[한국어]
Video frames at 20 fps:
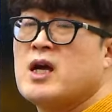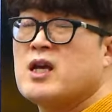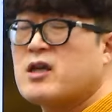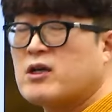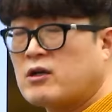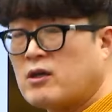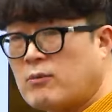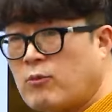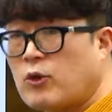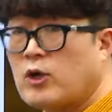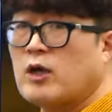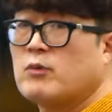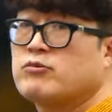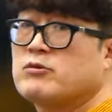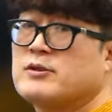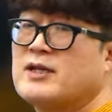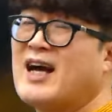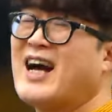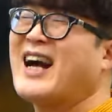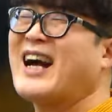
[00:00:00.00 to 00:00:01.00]
이걸 뭐라고
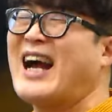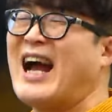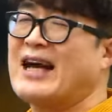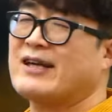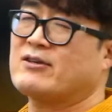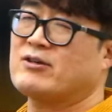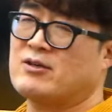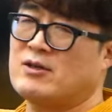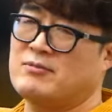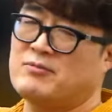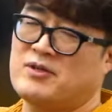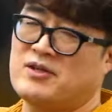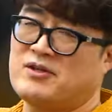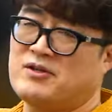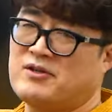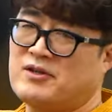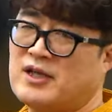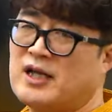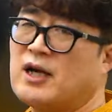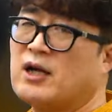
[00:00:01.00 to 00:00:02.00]
부른다? 가격
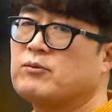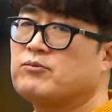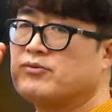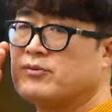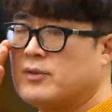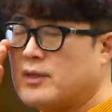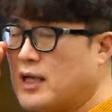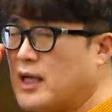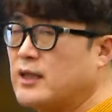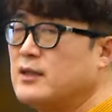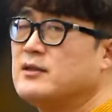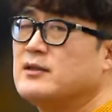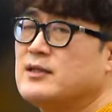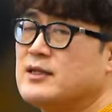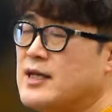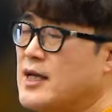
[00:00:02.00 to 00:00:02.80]
혁명이라고 부른다는